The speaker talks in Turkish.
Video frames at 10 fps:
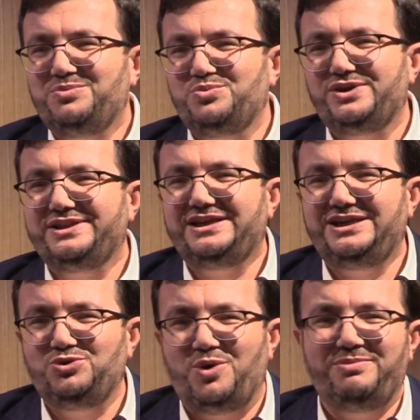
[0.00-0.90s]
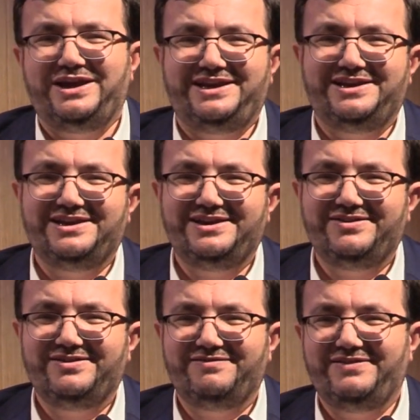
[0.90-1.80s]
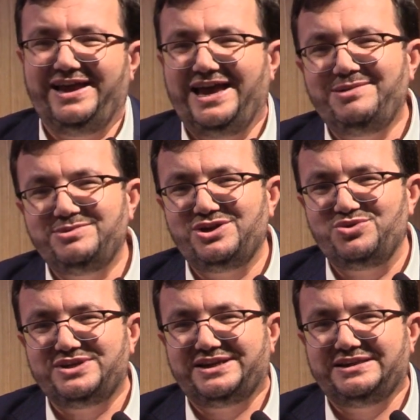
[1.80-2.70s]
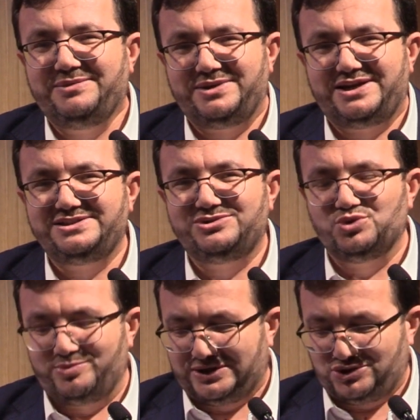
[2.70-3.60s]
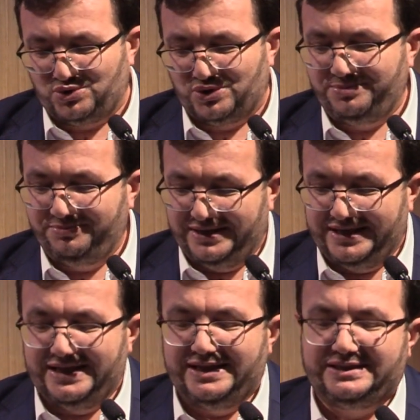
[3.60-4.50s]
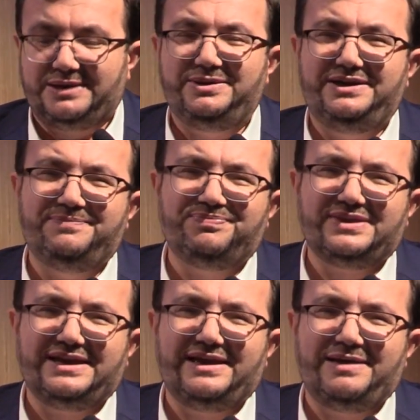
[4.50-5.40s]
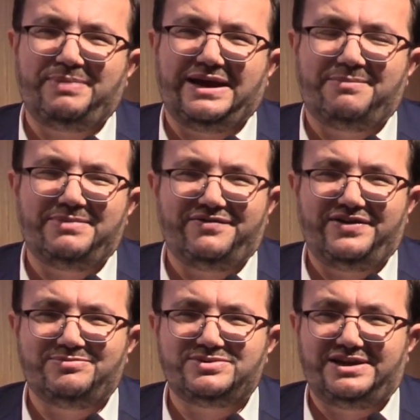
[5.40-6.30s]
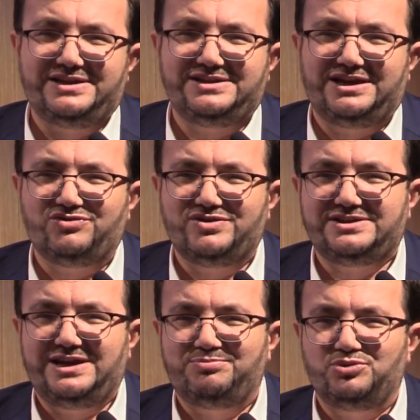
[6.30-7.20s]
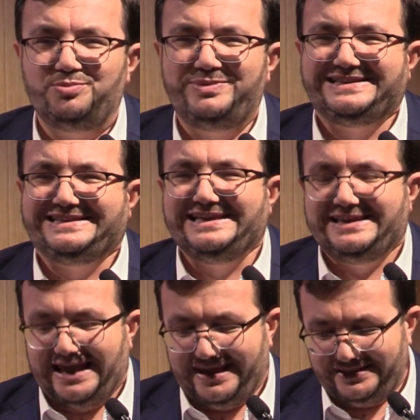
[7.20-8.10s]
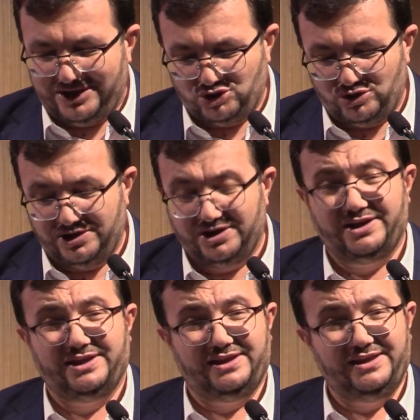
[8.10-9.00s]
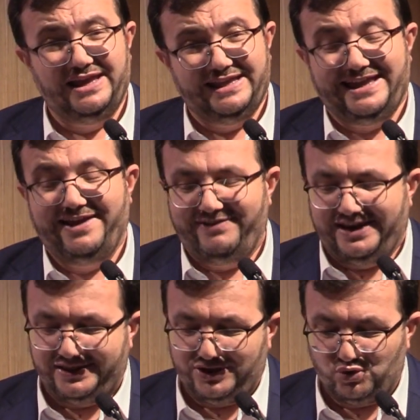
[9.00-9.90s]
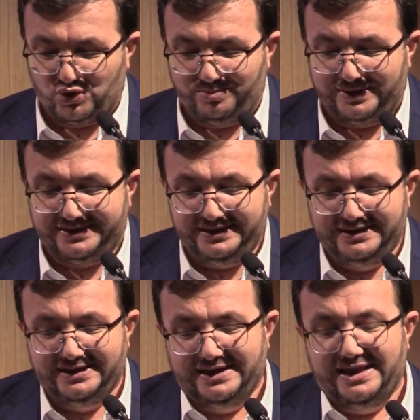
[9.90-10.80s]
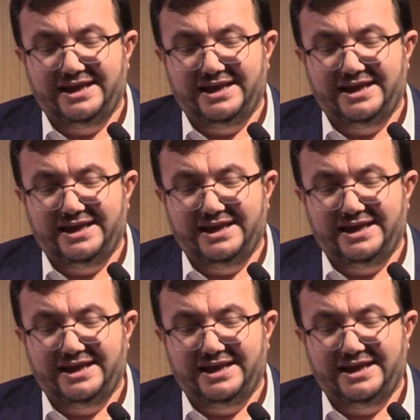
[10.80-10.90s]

buradaki gömlek ve elbise üzerinde biraz durmak istiyorum. Tabi Peygamber Efendimiz Aleyhisselatü Vesselam bunu bir dinle e, tevil etti, yorumladı.